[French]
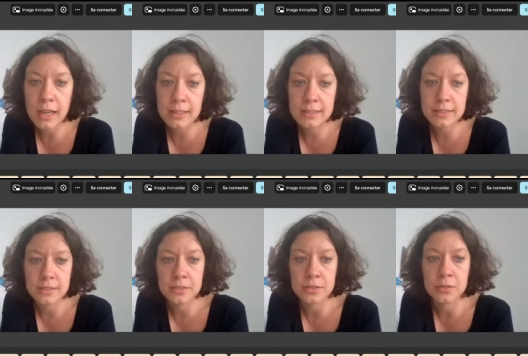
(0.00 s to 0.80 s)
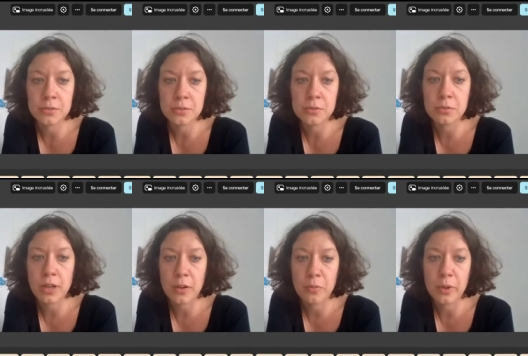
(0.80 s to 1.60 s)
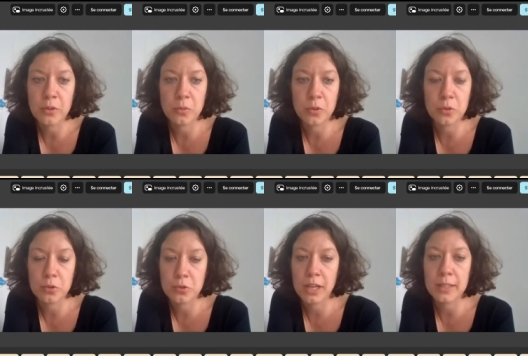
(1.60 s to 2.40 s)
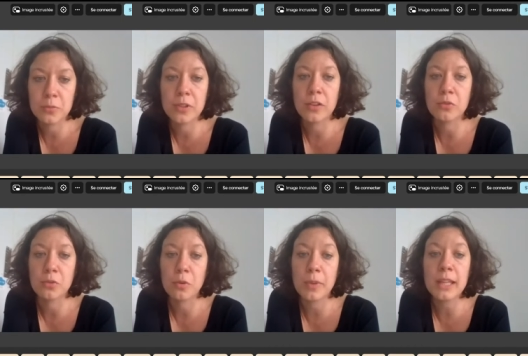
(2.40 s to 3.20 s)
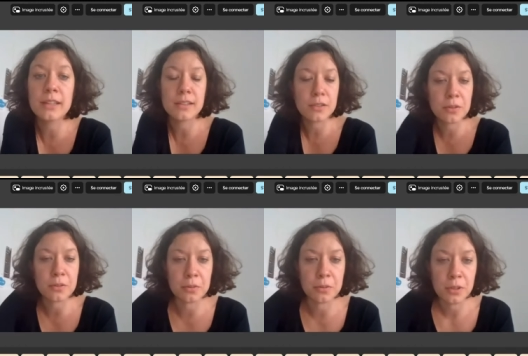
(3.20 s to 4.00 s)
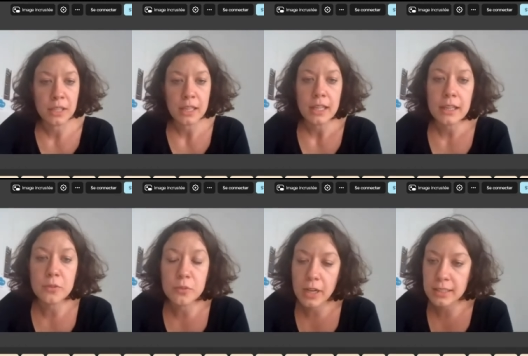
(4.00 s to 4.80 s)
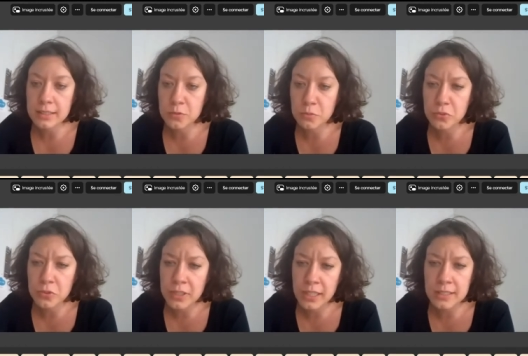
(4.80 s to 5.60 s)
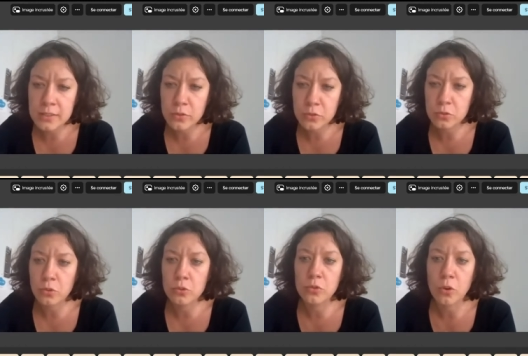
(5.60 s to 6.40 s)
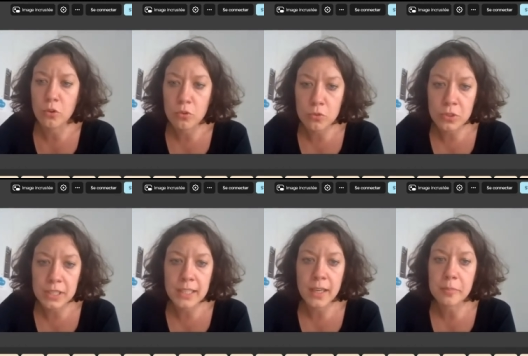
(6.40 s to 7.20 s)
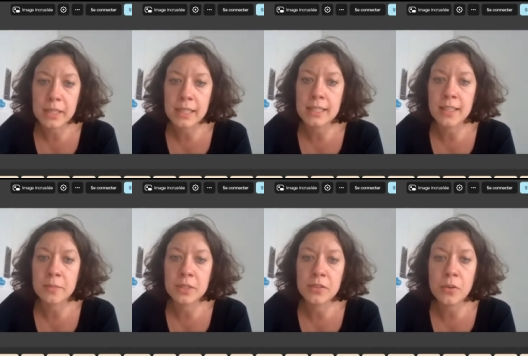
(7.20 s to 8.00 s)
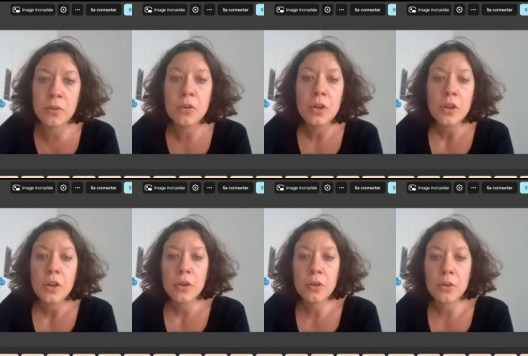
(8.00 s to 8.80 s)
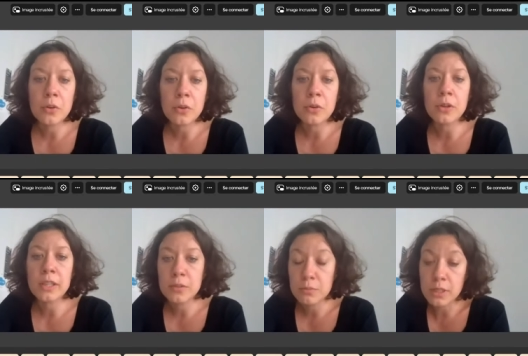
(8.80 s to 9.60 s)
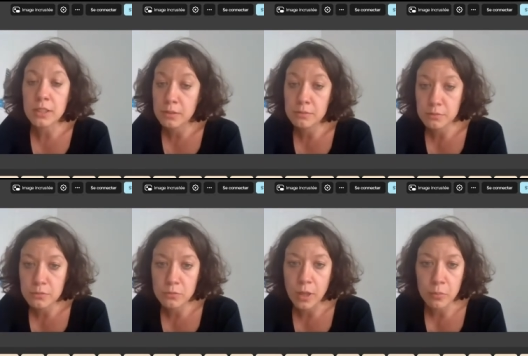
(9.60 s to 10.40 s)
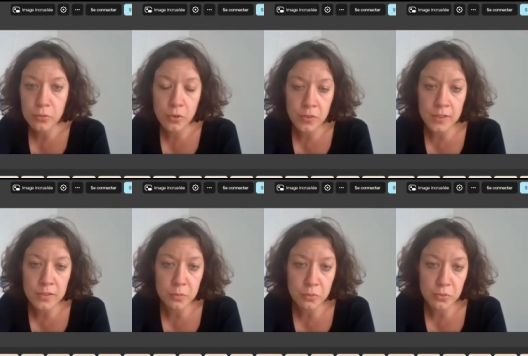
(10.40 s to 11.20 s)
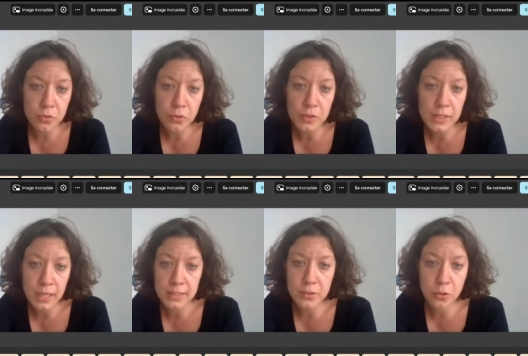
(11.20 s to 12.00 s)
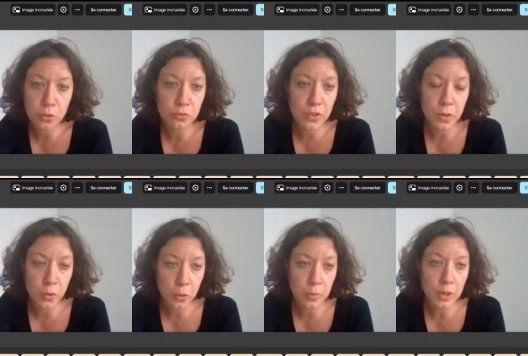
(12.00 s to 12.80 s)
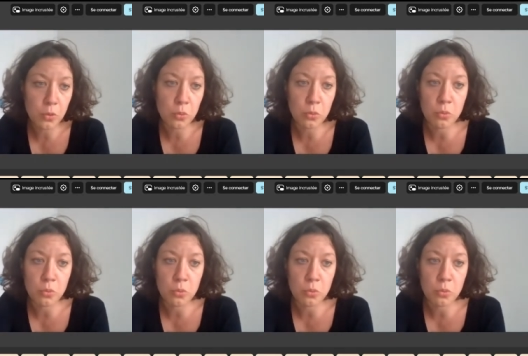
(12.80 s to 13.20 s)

l'axe euh, sur l'accompagnement culturel des mutations urbaines. Euh, donc là, qui sont plutôt des résidences sur le temps long, qui impliquent les habitants. Et, on a plusieurs exemples dans des quartiers en renouvellement urbain qu'on